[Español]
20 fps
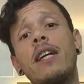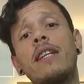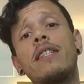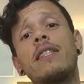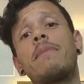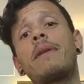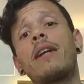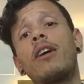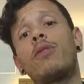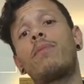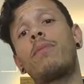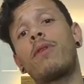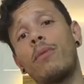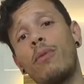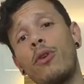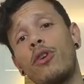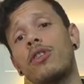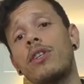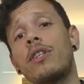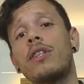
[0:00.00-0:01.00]
sean separados por
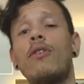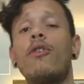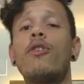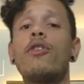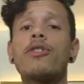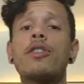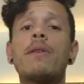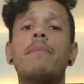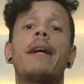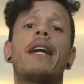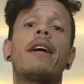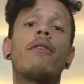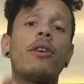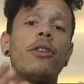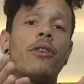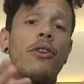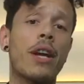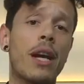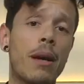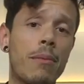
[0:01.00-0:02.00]
boxes o nos separen
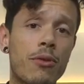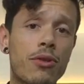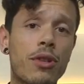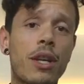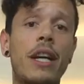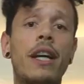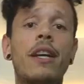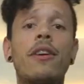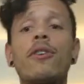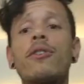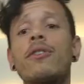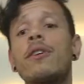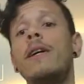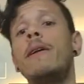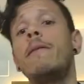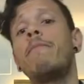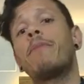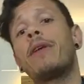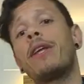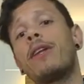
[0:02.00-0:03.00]
cuando lleguemos a ellos
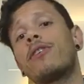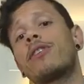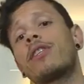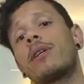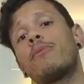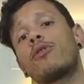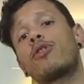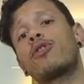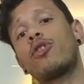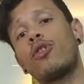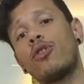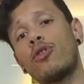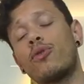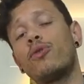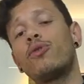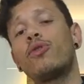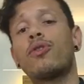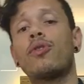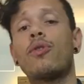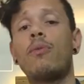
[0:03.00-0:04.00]
y no estemos todos
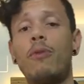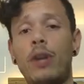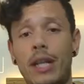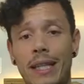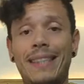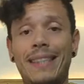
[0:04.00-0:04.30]
juntos como